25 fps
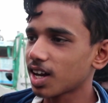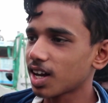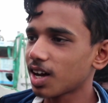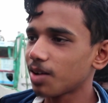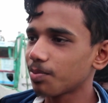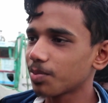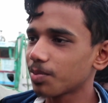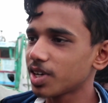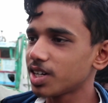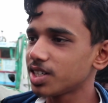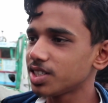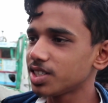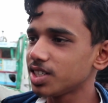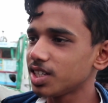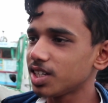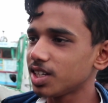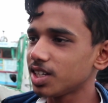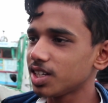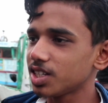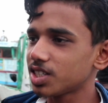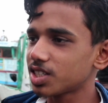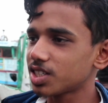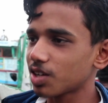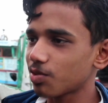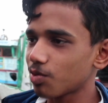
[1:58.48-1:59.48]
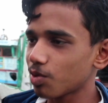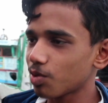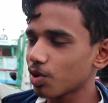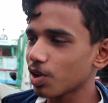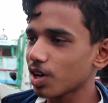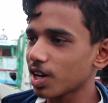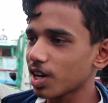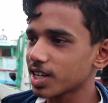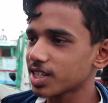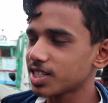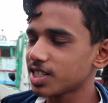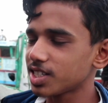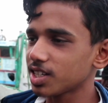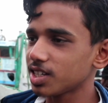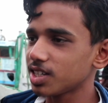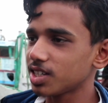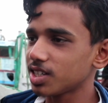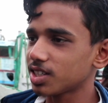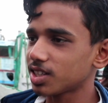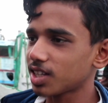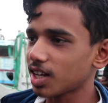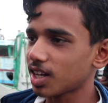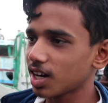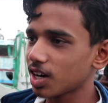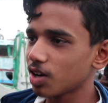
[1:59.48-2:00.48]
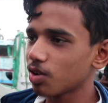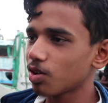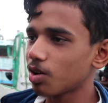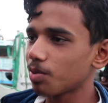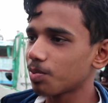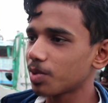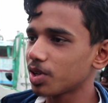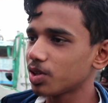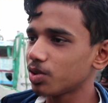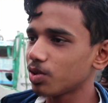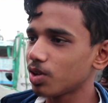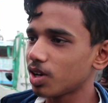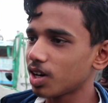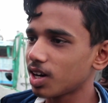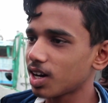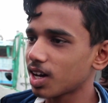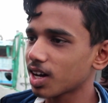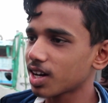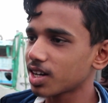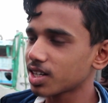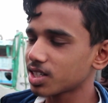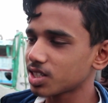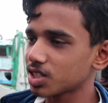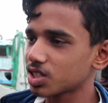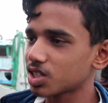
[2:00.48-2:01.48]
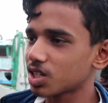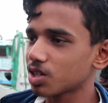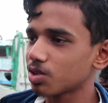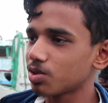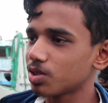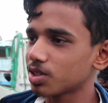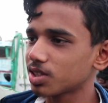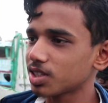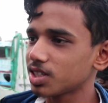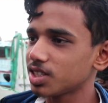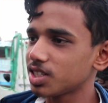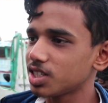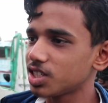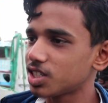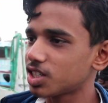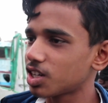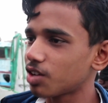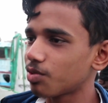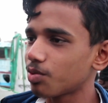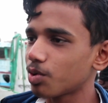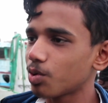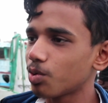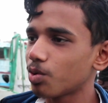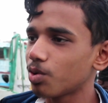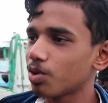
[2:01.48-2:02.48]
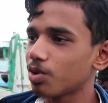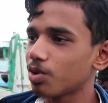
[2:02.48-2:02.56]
আর আমরা যে স্টাফও লাগছি তারারও আমরা ধরে রাখার চেষ্টা করতাম স্টাফও